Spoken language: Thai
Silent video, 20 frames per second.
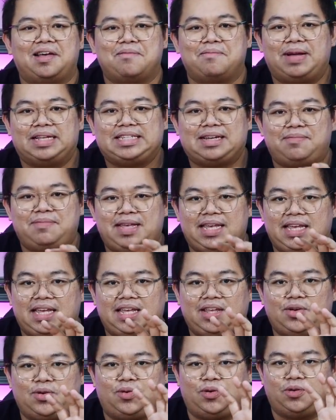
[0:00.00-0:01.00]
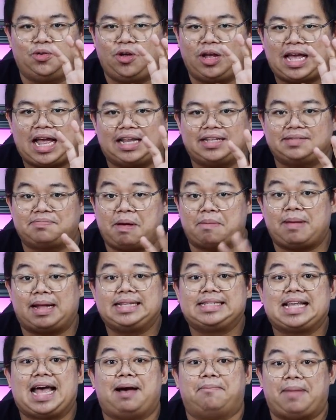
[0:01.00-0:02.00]
มันจะมีอยู่ด้วยกันประมาณ
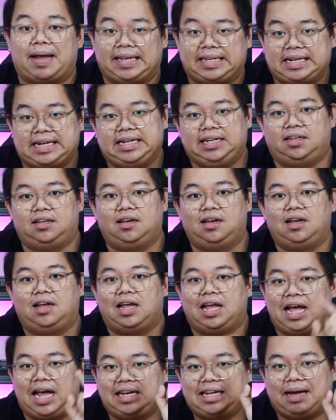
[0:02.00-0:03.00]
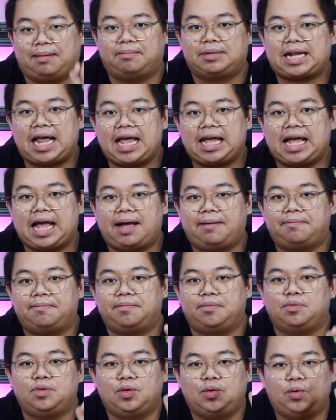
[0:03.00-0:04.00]
3 แพทเทิร์น อันดับแรกครับ
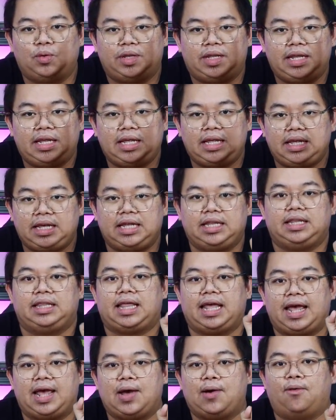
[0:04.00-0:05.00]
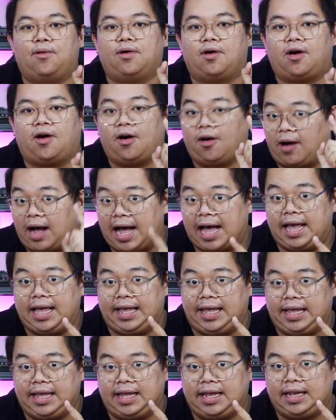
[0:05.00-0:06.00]
ดูที่ Intel Core i
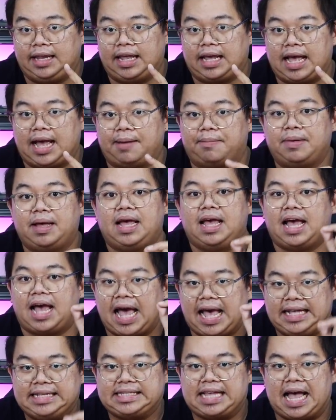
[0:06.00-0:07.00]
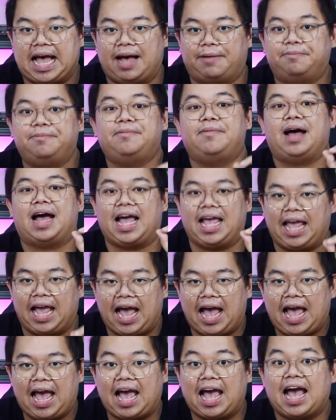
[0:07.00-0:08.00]
นะครับ i3 i5
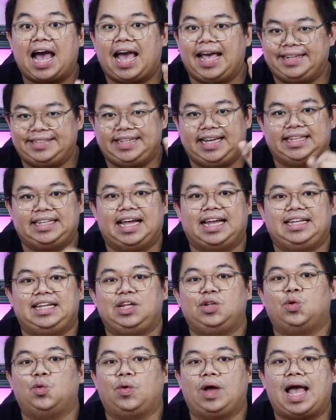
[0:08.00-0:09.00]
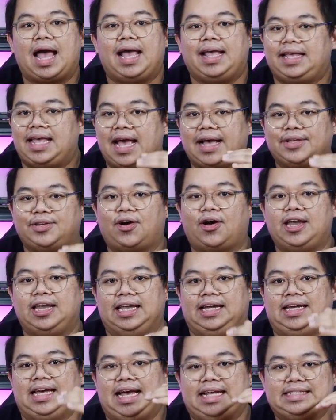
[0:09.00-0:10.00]
i7 อันนี้ดูง่ายแยกย่อย
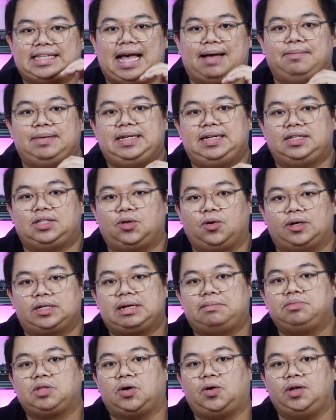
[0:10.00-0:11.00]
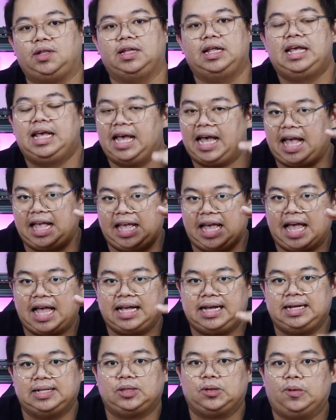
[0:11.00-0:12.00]
เลย i3 คือตัวเริ่มต้น i5
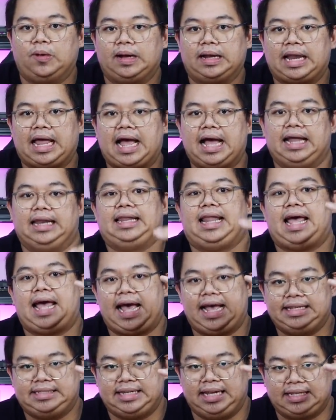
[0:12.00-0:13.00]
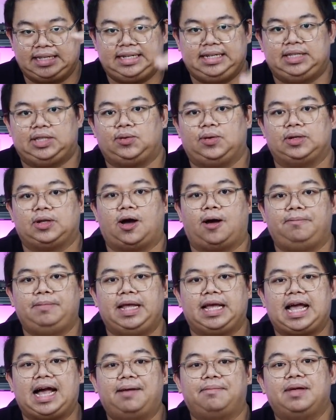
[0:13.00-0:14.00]
คือตัวกลางและ i7 คือตัวท็อป
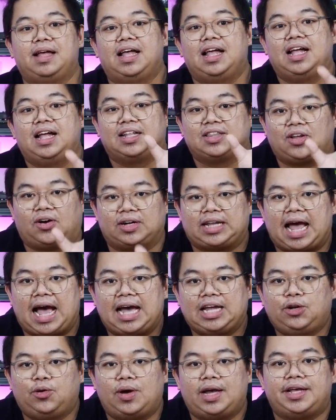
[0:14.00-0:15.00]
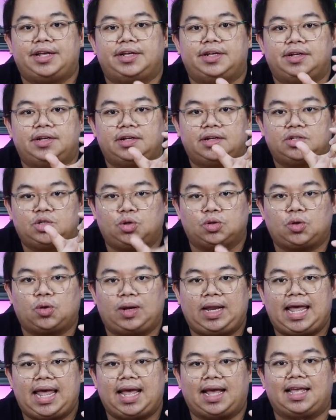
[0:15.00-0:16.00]
นะครับต่อท้ายด้วยชุดตั
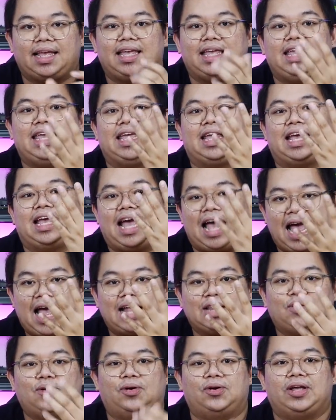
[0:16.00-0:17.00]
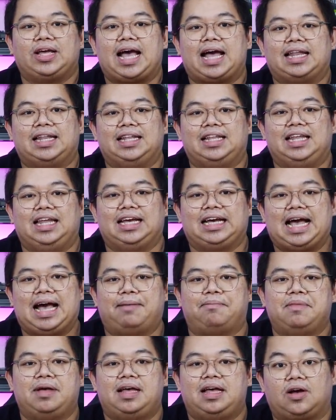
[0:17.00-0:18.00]
วเลขอีก 5 ตัวด้วยกันนะครั
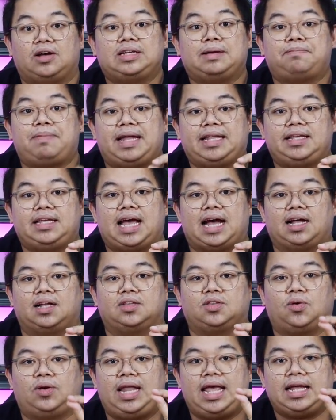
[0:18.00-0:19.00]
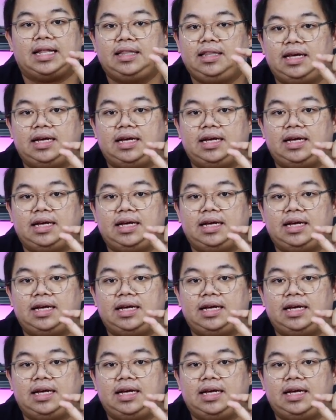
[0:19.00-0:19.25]
บ ก็จะเป็นอย่างตัวเลข